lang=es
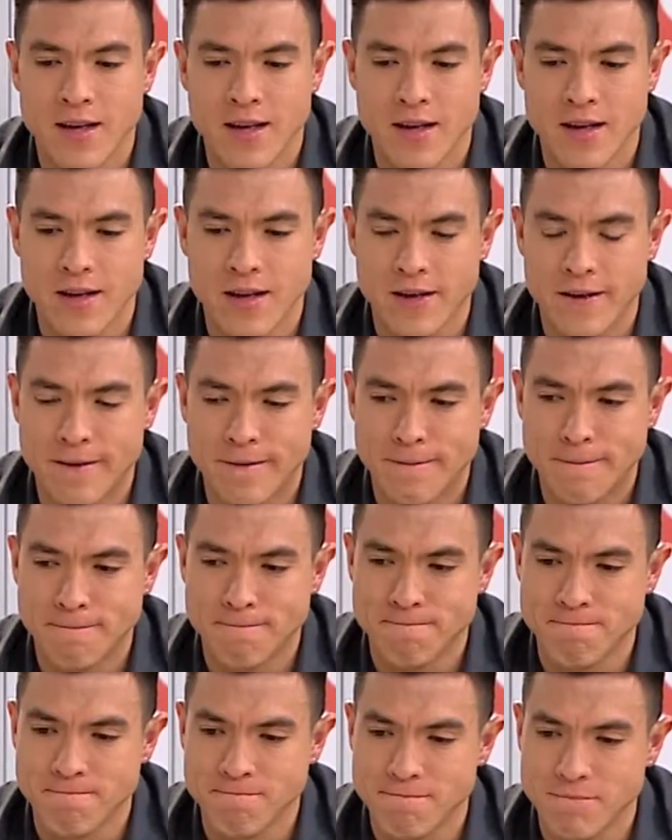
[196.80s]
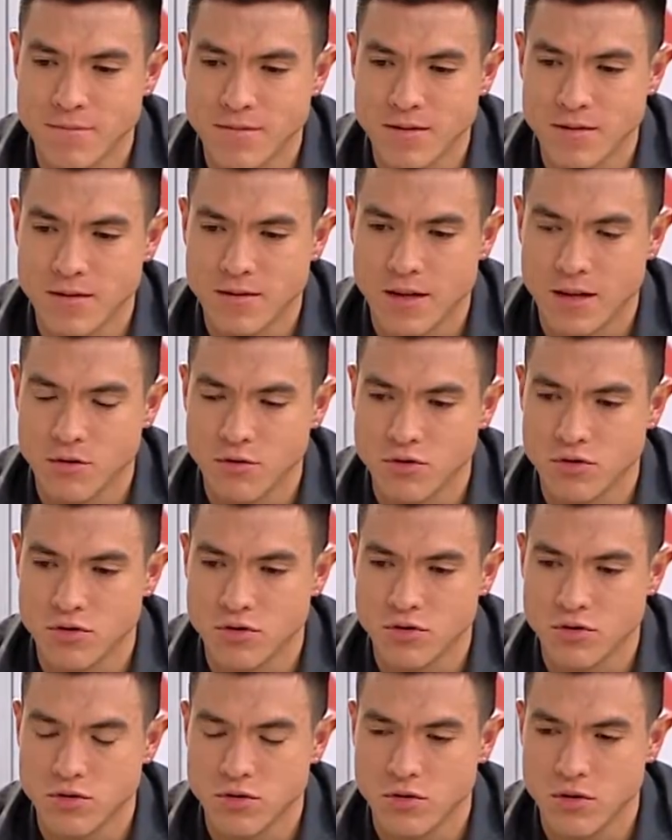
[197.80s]
Eh, a,
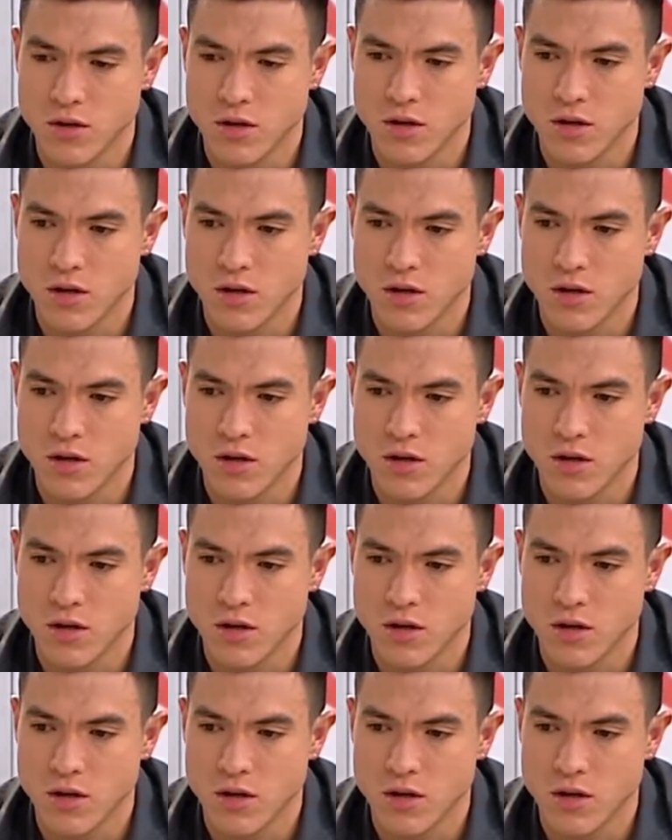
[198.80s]
los,